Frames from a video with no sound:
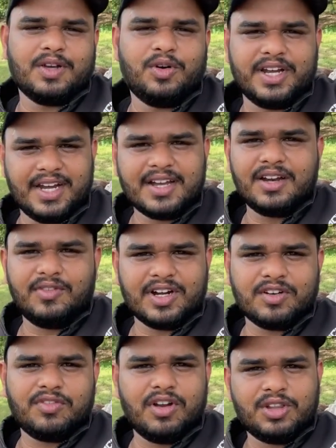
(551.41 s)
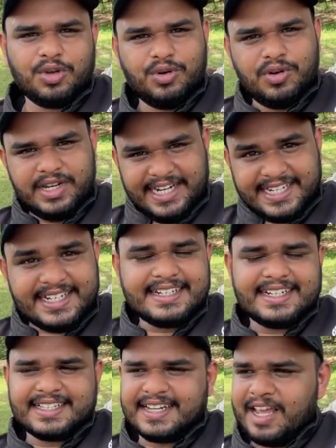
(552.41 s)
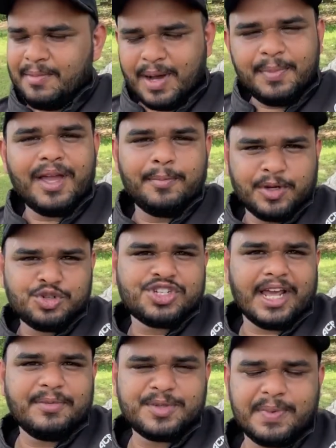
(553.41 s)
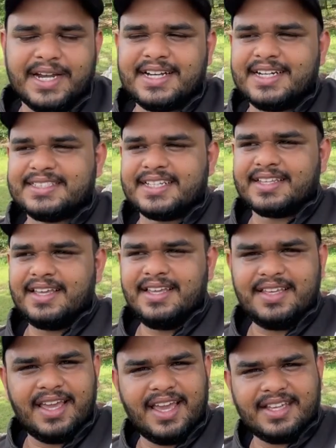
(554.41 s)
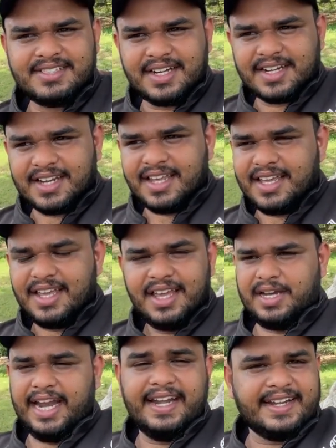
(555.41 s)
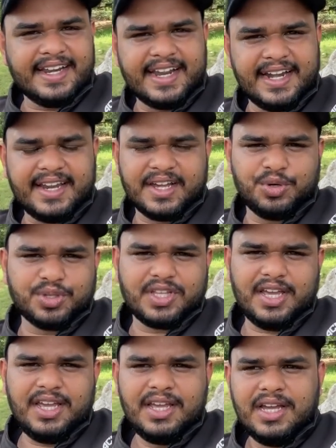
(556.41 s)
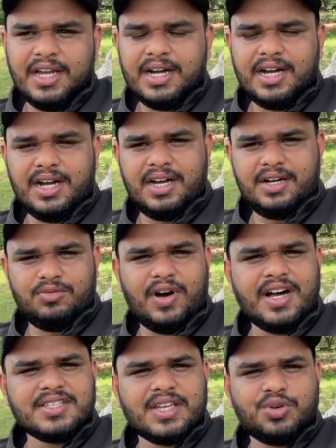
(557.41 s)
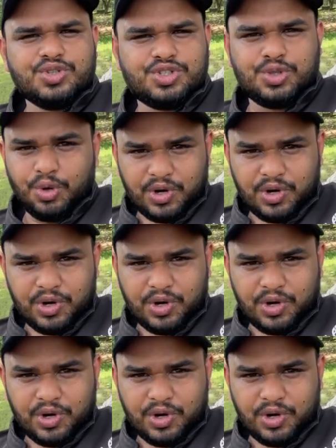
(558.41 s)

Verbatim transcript: हो गया ना वाटरफॉल तो रिटर्न करते टाइम आप यहाँ पे कुछ टाइम स्पेंड कर सकते हैं ये एग्जैक्टली एंट्री गेट एक होता है uh, वहाँ से कुछ दो